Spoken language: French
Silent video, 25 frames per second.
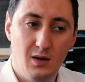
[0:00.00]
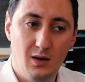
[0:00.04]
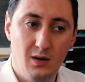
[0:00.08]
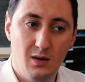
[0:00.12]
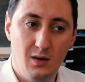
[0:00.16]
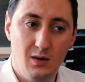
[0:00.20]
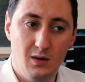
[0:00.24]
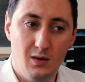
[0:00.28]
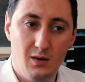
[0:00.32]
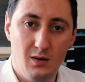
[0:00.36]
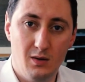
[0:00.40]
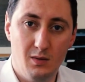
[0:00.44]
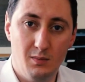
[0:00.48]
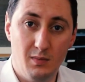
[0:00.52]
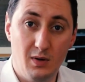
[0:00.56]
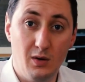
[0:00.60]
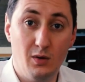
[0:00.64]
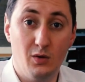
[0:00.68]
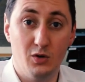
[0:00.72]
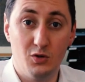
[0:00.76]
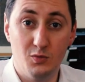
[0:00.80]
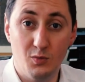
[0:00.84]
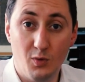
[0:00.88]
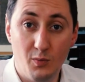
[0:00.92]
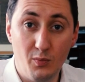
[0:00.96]
Euh,
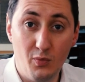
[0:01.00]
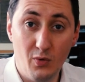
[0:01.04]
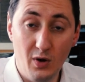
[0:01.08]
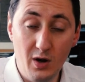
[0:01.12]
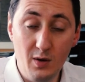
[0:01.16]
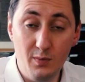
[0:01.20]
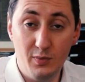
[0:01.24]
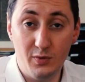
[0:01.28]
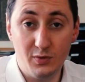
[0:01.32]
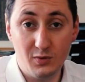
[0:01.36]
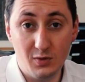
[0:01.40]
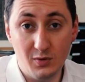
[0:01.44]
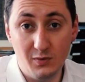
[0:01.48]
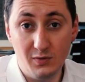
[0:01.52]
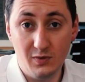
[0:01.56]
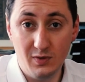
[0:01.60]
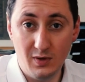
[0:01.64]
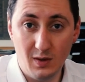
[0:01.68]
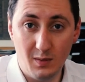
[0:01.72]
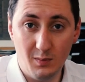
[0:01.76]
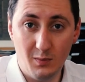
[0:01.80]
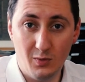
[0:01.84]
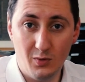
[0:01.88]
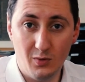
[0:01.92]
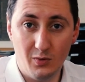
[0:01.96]
malheureusement pour elle, parce que
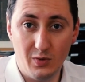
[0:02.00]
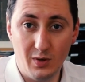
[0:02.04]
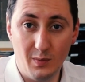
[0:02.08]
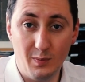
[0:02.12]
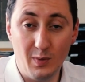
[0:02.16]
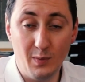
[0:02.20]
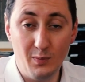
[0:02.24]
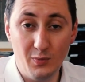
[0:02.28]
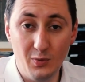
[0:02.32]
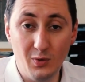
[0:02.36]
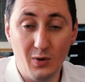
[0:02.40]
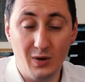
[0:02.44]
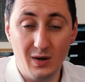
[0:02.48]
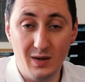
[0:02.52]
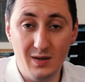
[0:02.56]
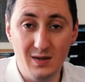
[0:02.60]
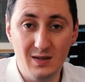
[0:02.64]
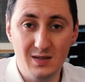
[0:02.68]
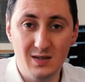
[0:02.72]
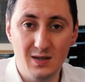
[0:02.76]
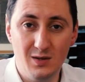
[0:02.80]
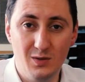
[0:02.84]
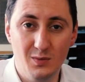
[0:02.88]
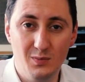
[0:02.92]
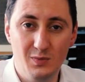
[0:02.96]
finalement, on n'a pas pu
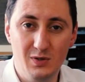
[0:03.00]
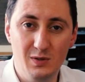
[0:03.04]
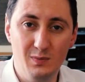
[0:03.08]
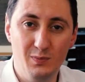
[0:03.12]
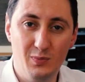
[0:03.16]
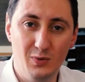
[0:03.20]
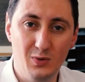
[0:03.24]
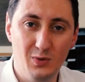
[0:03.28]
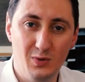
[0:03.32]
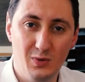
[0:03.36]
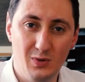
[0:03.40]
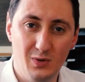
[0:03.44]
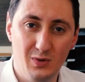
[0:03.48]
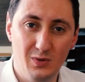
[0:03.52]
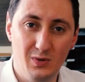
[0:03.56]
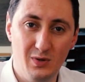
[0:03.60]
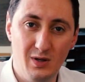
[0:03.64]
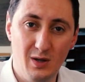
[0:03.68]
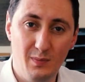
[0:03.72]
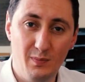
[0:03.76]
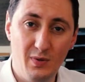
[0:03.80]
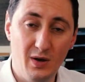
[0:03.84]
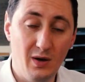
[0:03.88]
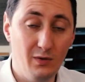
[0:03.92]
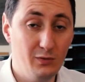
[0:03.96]
organiser de petits pots de
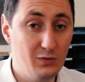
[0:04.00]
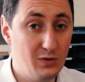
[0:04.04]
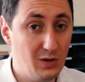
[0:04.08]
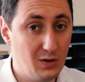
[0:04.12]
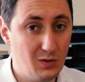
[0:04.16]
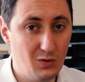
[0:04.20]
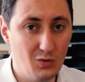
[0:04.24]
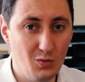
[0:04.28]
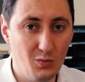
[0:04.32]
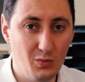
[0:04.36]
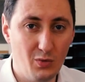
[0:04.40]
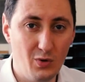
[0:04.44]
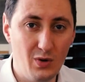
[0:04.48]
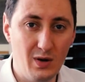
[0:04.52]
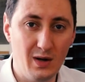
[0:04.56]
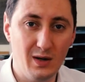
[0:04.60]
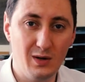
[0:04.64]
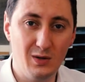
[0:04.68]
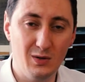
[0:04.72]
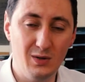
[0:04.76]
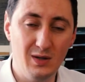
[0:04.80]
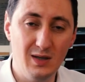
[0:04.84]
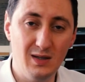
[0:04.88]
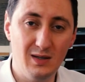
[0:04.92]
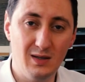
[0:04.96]
départ. Vous êtes nombreux à la
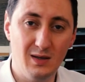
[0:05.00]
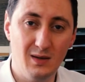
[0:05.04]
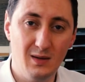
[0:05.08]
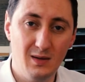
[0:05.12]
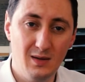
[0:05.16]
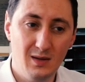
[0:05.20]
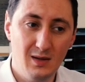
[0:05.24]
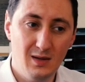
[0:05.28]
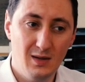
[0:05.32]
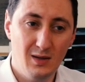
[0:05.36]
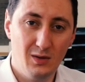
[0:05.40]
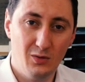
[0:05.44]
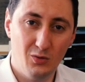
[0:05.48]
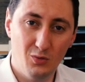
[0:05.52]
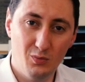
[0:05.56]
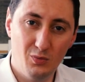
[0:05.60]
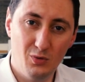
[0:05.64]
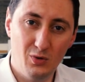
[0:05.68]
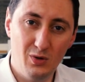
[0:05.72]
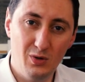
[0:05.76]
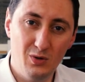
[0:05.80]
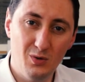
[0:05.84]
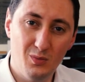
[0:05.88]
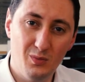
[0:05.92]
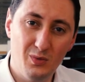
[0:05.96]
connaître,
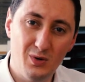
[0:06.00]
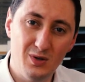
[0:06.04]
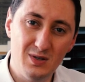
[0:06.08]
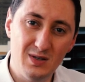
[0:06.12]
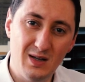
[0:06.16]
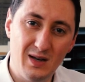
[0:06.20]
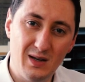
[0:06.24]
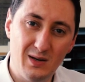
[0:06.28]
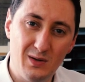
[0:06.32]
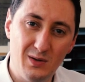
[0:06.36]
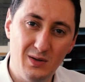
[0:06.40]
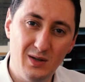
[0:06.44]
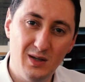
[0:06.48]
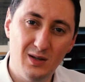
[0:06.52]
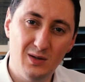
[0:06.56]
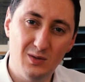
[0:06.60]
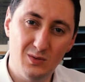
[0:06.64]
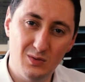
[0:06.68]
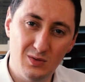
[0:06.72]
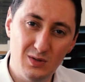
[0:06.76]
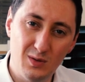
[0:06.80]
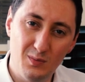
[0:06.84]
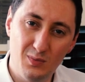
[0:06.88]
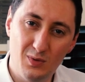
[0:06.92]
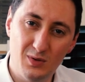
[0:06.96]
nombreux et nombreuses à la connaître,
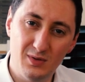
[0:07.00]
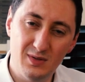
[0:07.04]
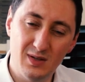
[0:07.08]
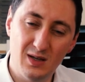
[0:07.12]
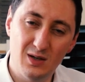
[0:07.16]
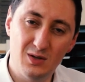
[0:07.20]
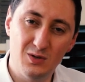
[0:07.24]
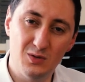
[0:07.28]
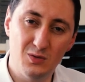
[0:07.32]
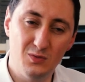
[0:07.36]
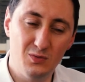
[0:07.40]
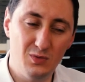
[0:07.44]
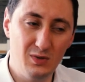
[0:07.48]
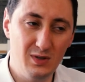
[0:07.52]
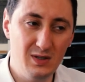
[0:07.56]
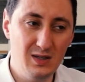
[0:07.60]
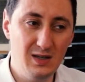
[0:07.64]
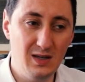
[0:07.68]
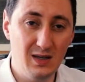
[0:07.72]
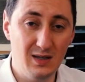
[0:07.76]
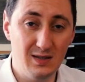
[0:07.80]
donc c'est pour ça que je vous le dis.